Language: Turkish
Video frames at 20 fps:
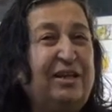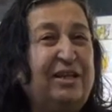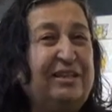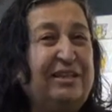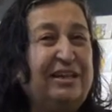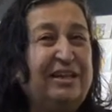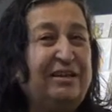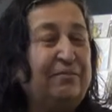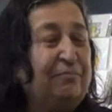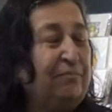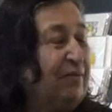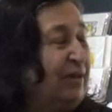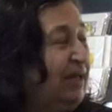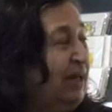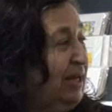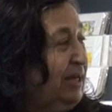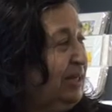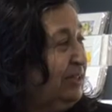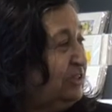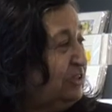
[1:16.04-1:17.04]
ederim.
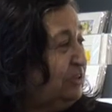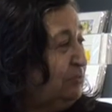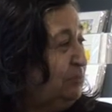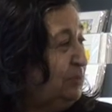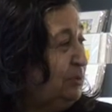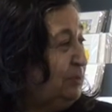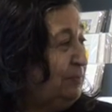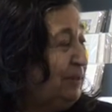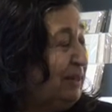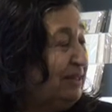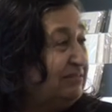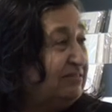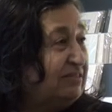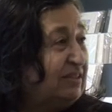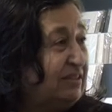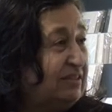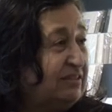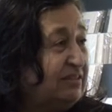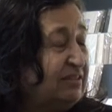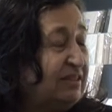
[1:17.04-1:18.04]
Şimdi ben
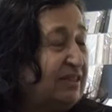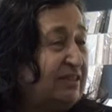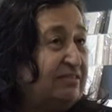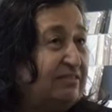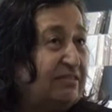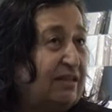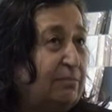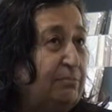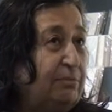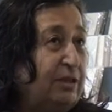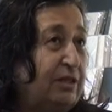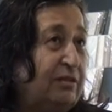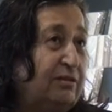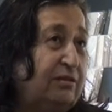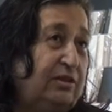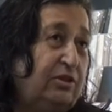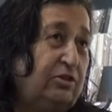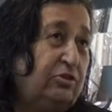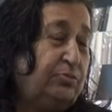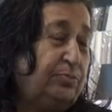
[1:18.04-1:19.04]
senin ressam yanını
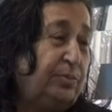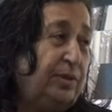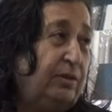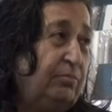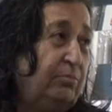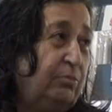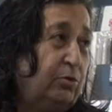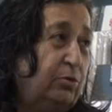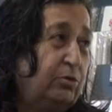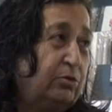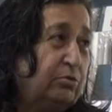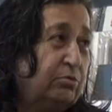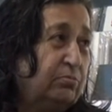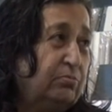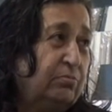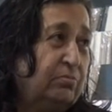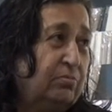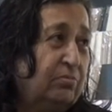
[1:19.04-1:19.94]
hiç bilmiyordum.